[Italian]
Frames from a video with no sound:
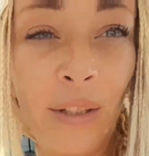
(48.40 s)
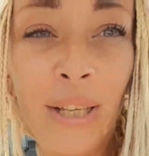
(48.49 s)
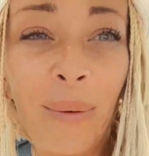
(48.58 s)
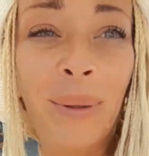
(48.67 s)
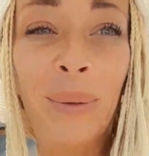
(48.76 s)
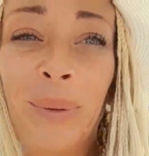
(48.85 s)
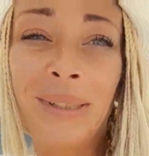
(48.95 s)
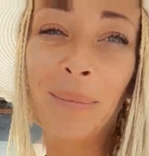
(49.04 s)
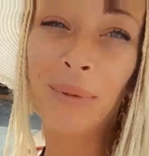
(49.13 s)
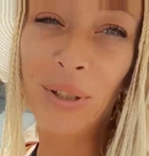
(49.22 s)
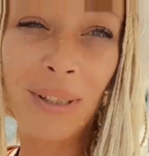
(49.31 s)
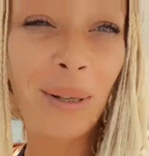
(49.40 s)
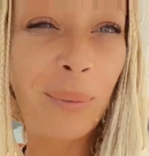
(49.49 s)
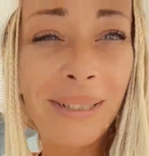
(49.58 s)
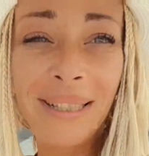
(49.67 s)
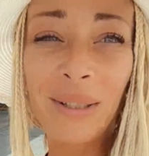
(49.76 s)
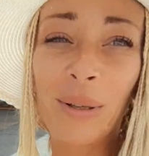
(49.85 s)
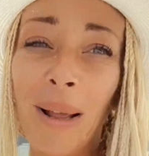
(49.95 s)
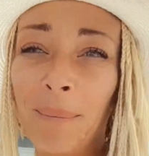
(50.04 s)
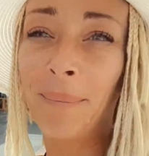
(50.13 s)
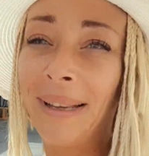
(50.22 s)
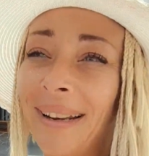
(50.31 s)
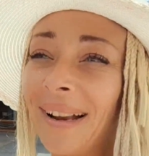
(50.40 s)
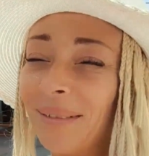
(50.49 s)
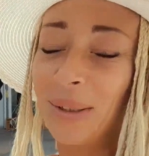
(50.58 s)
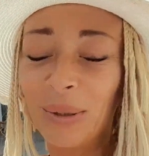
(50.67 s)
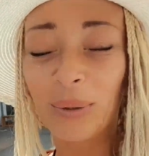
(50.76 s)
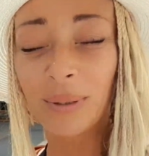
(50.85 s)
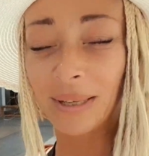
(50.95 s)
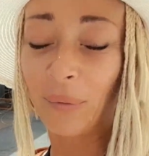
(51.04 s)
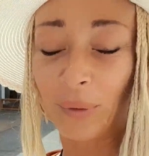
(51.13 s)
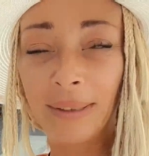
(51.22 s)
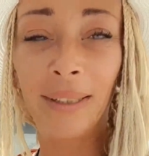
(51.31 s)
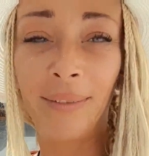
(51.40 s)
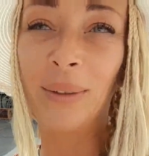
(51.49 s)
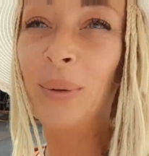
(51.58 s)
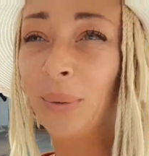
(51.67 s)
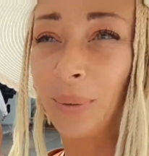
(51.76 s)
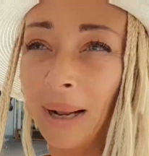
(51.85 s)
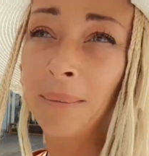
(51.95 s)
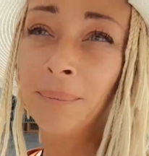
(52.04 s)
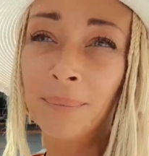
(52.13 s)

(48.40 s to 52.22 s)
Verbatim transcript: Ciao a tutti amici da quest'isola meravigliosa Forteventura